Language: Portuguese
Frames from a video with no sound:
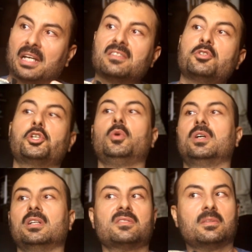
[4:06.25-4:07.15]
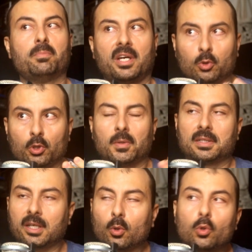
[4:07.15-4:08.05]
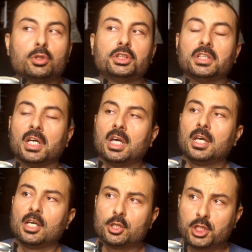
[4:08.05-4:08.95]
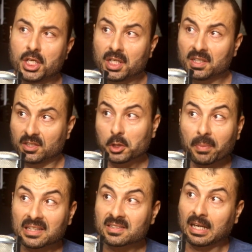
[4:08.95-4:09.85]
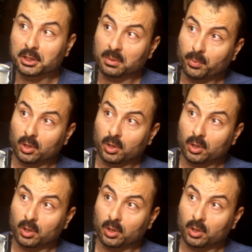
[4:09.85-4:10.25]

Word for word: já existiam antes e perduram até hoje, diga-se de passagem.